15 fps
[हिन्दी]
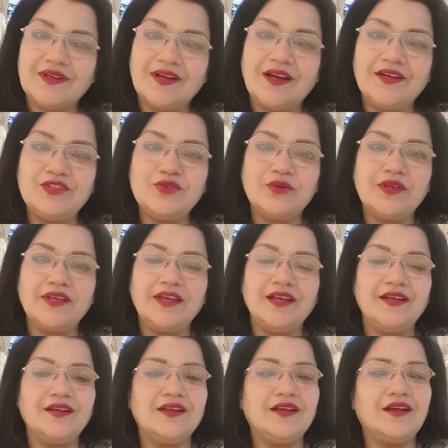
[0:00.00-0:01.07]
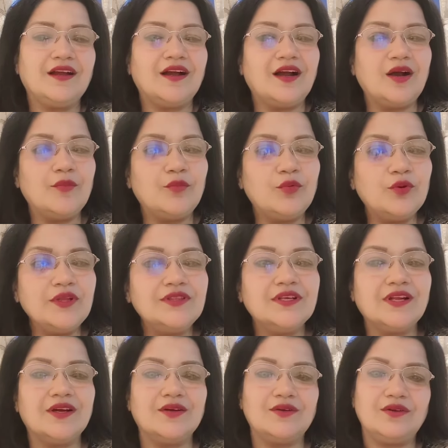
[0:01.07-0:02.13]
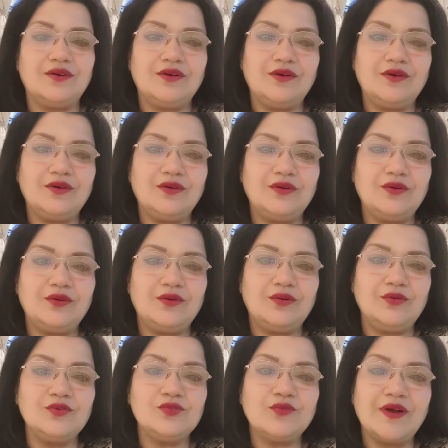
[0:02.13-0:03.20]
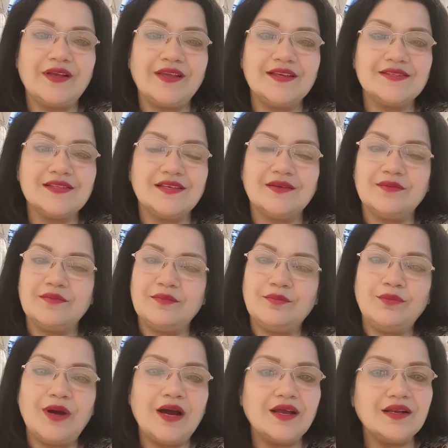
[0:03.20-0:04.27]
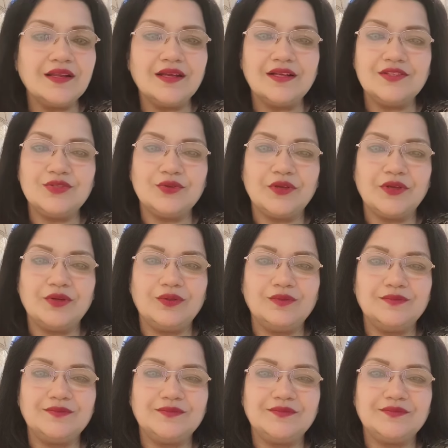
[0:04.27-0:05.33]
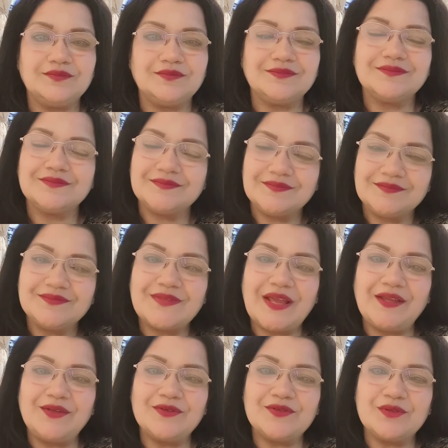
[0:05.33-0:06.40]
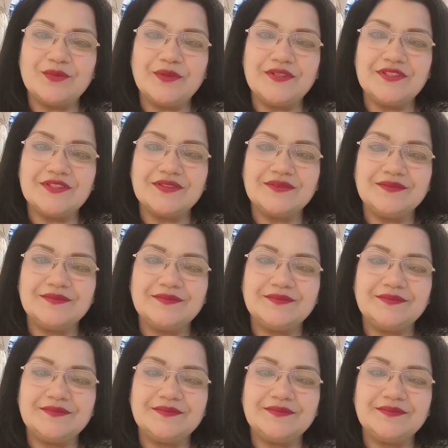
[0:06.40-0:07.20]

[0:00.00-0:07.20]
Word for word: घट चुकी है आप पूरी तरह उस वाक्य से बाहर निकल चुके हो थैंक यू सो मच